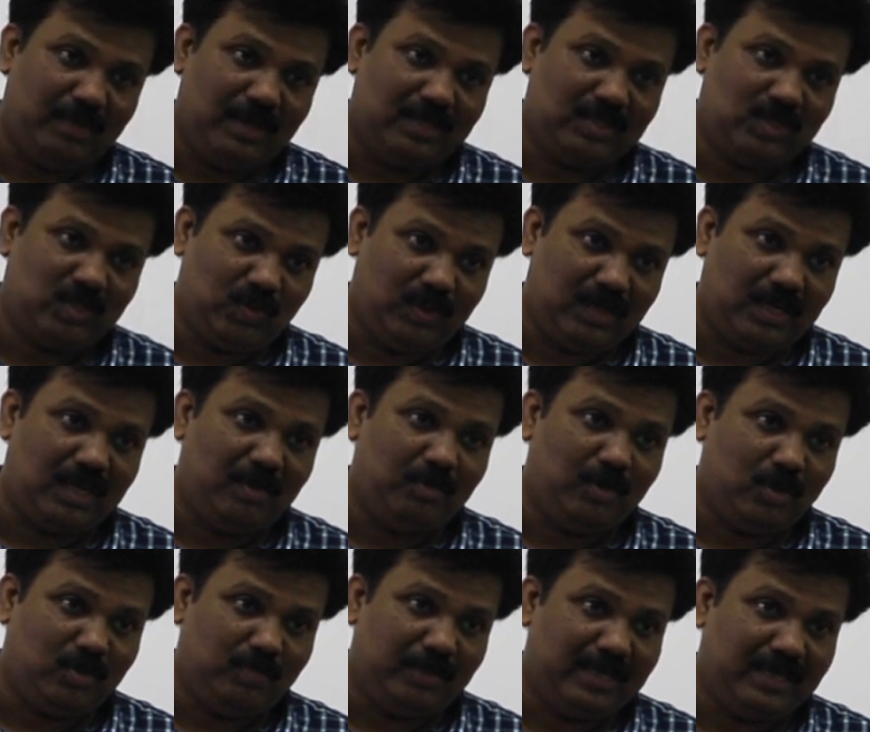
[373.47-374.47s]
पास शुअर का
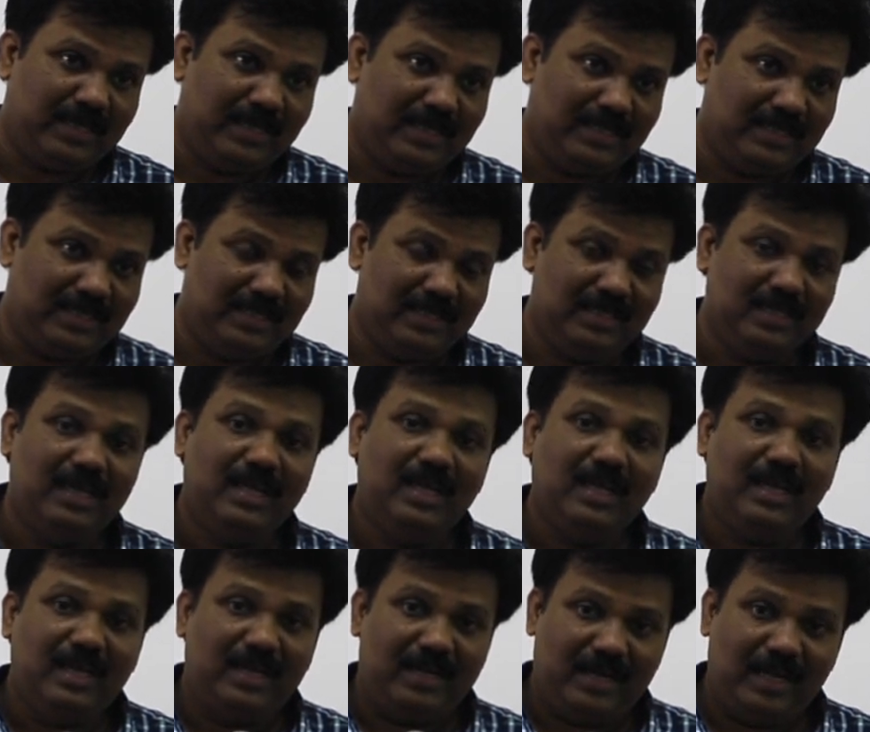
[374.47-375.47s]
बहुत बड़ा खेती
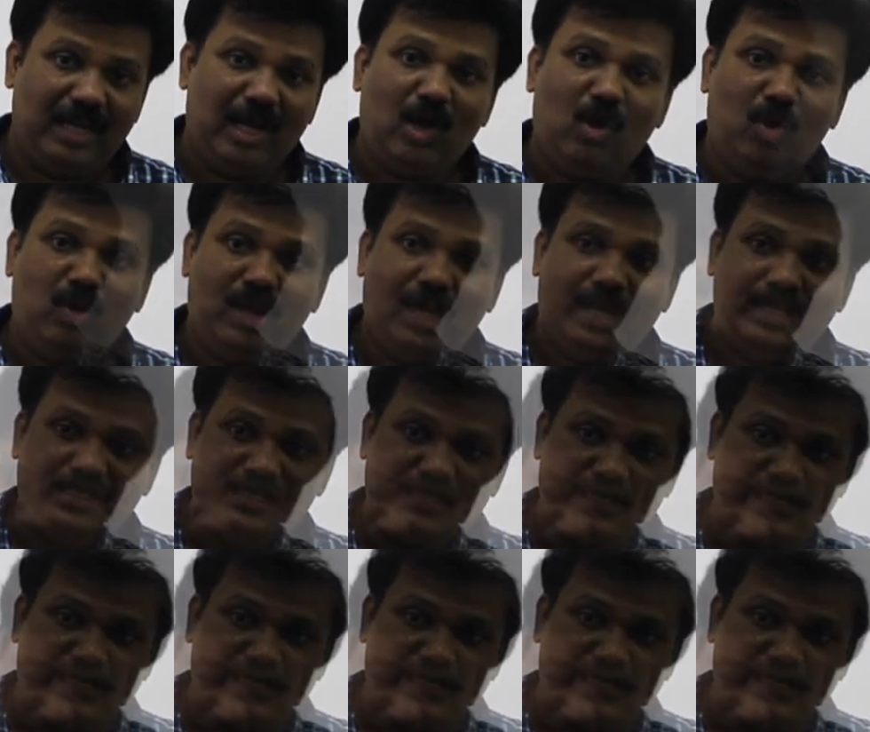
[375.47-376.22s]
रहा होगा